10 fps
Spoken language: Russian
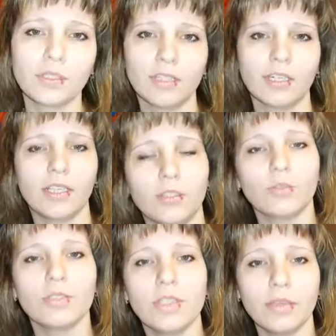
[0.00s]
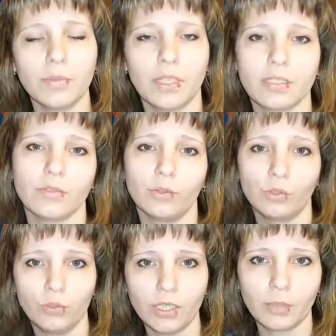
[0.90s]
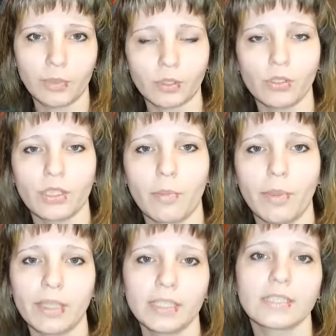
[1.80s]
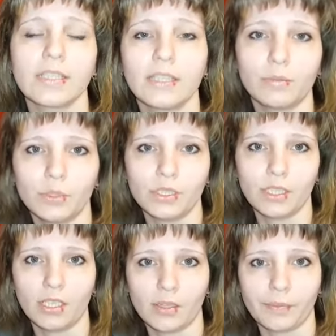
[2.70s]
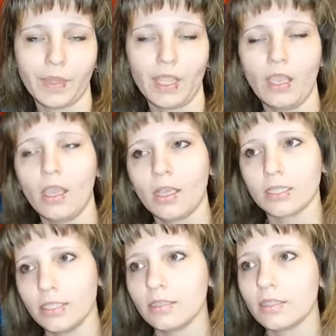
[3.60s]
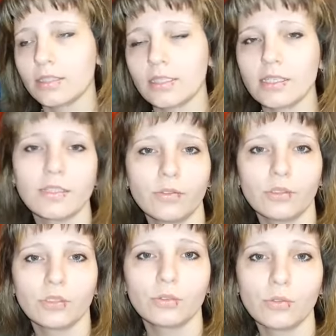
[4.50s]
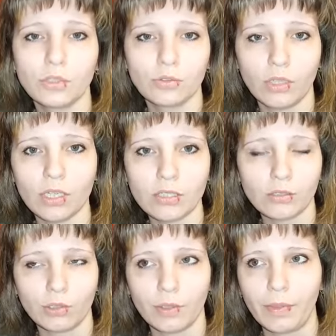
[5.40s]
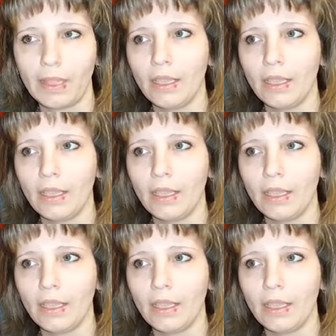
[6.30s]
Здравствуйте, дорогие друзья! Меня зовут Юлия, партнер компании Skinny Бодике. Хотела рассказать сегодня такую ситуацию.